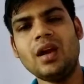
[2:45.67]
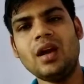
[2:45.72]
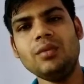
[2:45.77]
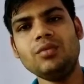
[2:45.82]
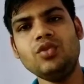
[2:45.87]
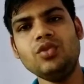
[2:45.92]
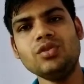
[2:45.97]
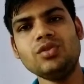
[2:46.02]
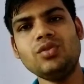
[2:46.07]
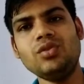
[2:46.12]

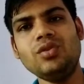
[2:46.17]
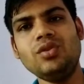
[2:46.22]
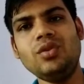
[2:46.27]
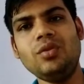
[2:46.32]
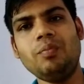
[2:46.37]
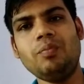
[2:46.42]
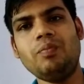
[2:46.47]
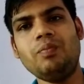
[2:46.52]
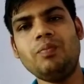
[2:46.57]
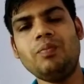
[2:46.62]
अब दोस्तों
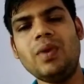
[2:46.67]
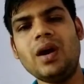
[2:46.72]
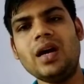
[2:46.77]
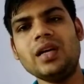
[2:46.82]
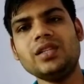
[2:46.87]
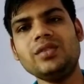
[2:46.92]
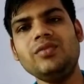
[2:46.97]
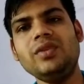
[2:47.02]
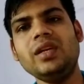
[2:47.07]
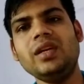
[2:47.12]
जो
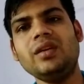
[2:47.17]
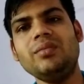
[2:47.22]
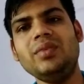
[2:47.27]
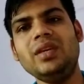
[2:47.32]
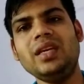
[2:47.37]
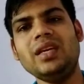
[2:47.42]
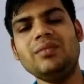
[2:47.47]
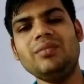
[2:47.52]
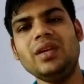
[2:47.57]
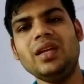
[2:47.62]
पांचवी
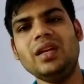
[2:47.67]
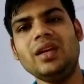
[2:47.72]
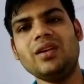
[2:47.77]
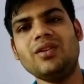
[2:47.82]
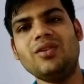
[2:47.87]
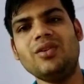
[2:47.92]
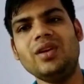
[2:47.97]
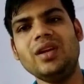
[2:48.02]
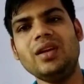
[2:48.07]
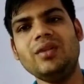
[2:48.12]
कमी है मेरे
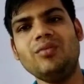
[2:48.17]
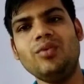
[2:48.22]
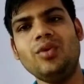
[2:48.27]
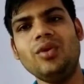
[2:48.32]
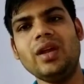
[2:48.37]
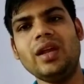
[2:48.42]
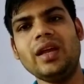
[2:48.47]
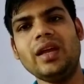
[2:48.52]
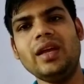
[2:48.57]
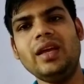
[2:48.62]
अकॉर्डिंग वो
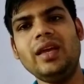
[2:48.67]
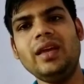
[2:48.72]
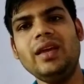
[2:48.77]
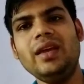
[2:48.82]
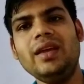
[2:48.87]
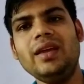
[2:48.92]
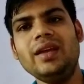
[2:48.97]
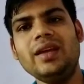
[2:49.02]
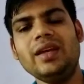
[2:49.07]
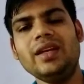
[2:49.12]
रह गई
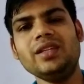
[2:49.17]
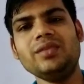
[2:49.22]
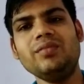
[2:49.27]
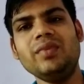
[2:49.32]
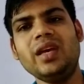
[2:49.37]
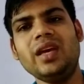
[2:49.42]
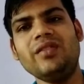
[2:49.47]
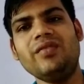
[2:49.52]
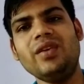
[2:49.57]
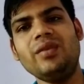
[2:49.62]

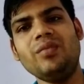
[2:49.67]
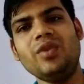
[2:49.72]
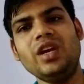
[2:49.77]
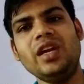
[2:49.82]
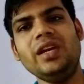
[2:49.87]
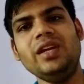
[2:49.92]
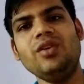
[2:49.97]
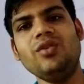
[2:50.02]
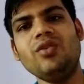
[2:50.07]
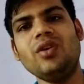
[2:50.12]
इसमें एफएम
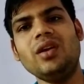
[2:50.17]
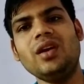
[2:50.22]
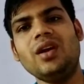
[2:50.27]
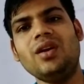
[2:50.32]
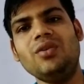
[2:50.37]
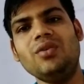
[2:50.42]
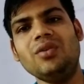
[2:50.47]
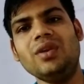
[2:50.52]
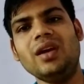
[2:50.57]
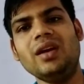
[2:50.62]
रेडियो का
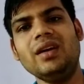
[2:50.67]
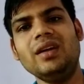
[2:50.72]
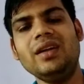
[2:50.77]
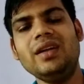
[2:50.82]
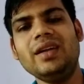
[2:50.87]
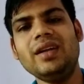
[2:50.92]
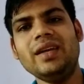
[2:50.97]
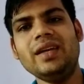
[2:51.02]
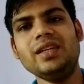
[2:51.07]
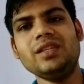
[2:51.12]
ना होना
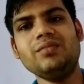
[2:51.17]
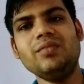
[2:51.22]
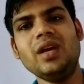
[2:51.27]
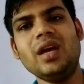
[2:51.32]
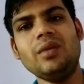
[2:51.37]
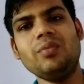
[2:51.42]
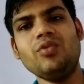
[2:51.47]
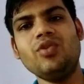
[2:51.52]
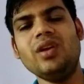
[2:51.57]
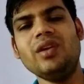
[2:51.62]
इसमें
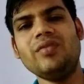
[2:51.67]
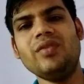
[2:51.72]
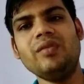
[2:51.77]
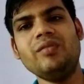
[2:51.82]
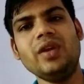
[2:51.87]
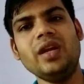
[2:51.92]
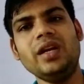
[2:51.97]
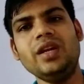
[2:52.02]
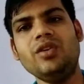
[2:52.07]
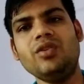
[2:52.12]
आपको एफ
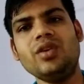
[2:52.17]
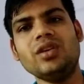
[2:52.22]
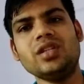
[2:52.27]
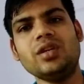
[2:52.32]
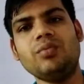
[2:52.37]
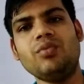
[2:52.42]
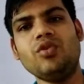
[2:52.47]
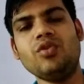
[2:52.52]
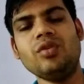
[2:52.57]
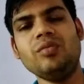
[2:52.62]
रेडियो का
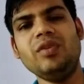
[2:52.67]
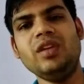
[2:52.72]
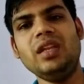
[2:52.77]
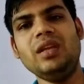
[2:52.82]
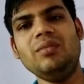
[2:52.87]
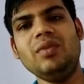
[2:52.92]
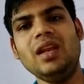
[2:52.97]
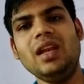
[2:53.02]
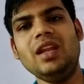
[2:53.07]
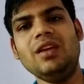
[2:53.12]
सपोर्ट भी
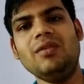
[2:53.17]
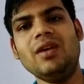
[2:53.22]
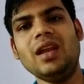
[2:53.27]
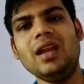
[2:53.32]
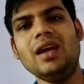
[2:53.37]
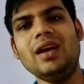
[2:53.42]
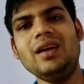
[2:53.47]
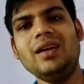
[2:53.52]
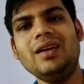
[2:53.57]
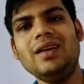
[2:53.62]
नहीं मिलने
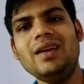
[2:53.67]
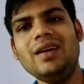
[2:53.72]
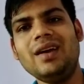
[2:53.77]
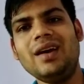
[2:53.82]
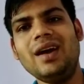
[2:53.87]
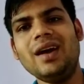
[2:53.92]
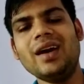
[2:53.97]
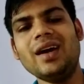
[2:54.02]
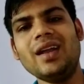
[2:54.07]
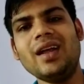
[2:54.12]
वाला
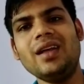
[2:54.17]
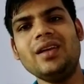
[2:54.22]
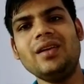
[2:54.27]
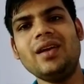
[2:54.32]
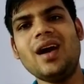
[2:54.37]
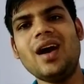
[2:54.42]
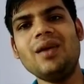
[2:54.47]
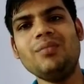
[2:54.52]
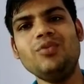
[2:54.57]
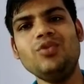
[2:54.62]
अगर
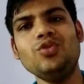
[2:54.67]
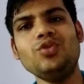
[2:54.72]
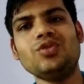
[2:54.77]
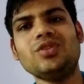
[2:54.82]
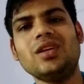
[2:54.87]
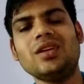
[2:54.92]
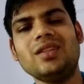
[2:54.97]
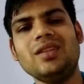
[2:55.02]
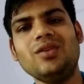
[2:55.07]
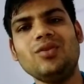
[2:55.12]
आप यूज
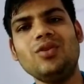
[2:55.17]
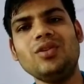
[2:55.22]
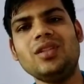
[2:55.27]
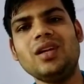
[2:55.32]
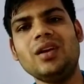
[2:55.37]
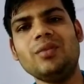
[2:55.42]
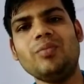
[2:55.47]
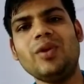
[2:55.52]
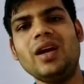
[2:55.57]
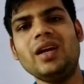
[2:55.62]
करते हैं कोई
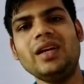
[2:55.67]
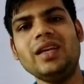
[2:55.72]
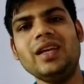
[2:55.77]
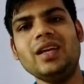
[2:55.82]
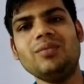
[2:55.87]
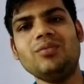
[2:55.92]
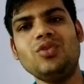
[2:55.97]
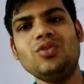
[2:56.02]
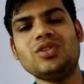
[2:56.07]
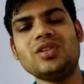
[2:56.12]
थर्ड पार्टी
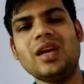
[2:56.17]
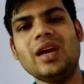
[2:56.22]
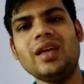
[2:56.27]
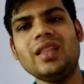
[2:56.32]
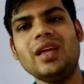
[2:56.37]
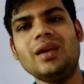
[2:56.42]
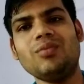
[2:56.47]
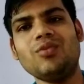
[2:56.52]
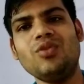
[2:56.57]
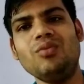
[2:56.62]
ऐप तो
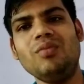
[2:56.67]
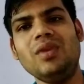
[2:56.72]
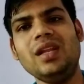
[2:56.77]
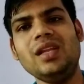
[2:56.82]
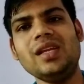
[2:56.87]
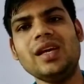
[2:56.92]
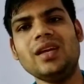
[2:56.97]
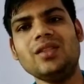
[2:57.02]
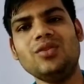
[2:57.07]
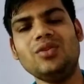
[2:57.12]
शायद आपको
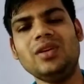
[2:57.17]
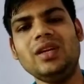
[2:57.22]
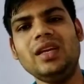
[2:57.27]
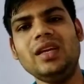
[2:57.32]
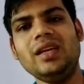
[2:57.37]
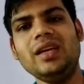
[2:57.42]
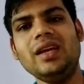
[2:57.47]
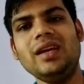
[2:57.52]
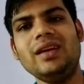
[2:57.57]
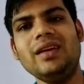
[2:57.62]
मिल जाए तो
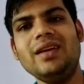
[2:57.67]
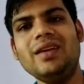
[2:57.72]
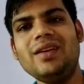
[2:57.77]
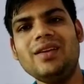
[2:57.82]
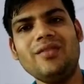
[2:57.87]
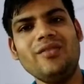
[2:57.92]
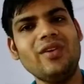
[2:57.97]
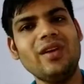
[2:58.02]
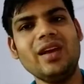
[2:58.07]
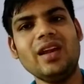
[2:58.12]
ठीक है
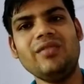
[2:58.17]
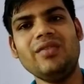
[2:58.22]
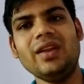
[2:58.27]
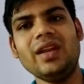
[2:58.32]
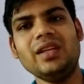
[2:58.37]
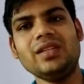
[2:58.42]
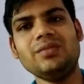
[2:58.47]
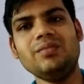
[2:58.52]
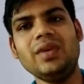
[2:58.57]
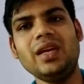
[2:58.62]
वरना
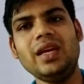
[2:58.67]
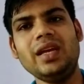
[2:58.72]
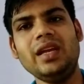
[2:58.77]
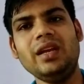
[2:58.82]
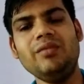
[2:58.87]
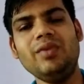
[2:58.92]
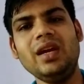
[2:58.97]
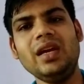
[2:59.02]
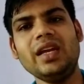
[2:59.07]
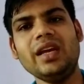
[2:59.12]
फिर इसमें
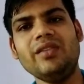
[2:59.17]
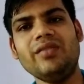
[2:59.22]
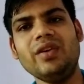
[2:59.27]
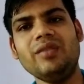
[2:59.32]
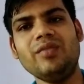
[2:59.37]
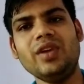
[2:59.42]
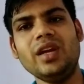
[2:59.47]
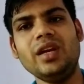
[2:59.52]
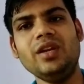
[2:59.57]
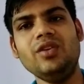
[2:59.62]
इनबिल्ट
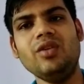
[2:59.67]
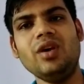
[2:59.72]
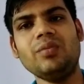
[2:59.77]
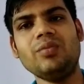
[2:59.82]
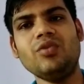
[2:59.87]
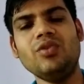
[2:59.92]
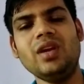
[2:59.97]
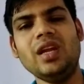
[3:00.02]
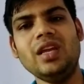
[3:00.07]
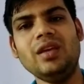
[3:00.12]
एम रेडियो
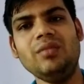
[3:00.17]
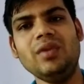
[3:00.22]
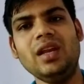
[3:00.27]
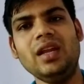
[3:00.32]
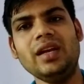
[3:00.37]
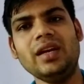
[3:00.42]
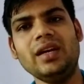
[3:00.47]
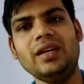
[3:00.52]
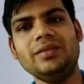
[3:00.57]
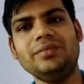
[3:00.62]
आपको नहीं
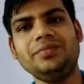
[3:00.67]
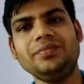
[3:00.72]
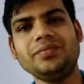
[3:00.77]
मिलेगा